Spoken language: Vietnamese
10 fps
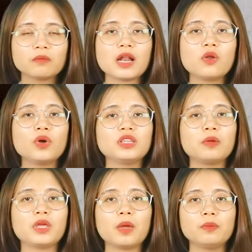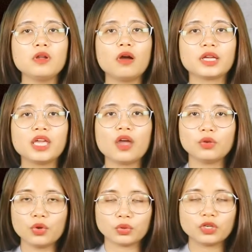Bạn luôn tìm kiếm nửa
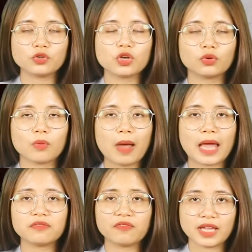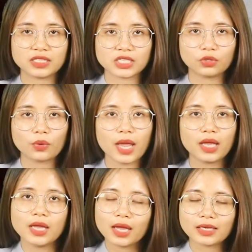kia đủ tiêu chuẩn của bạn về trí tuệ,
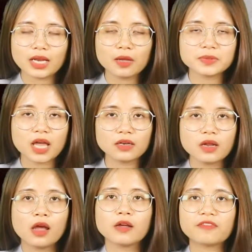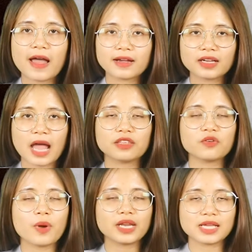nét hấp dẫn và cả
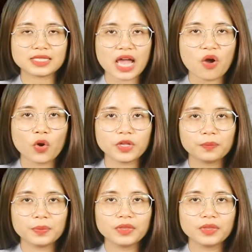những quan hệ xã hội.